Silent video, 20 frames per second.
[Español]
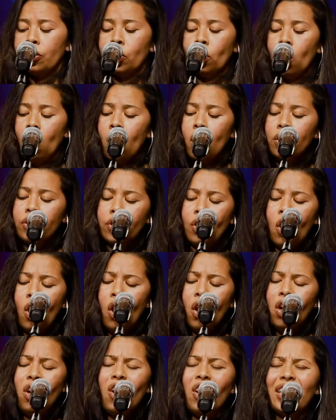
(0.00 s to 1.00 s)

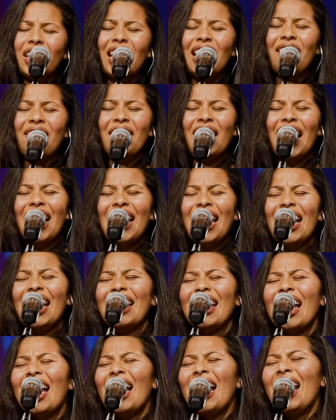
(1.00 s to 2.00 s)
todo lo que viene
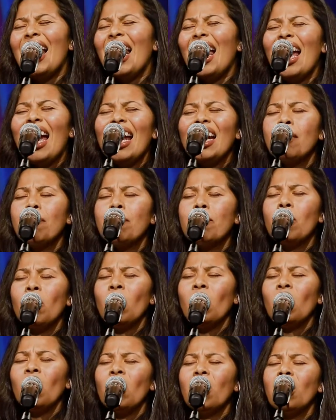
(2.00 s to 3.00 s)
del
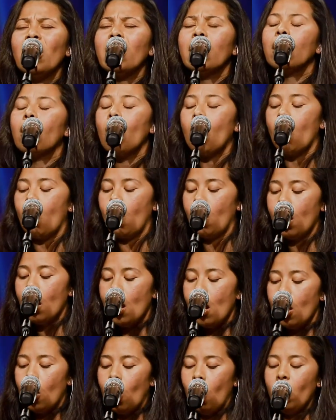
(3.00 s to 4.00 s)
enemigo,
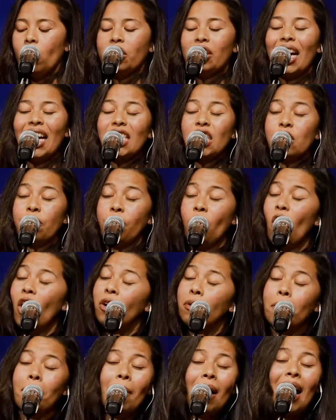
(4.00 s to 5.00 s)
lo
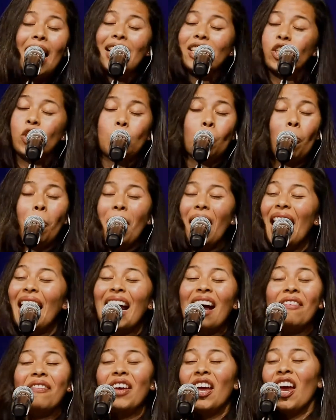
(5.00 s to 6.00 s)
transformas
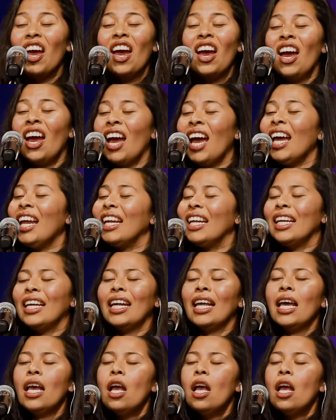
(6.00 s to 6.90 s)
para bien.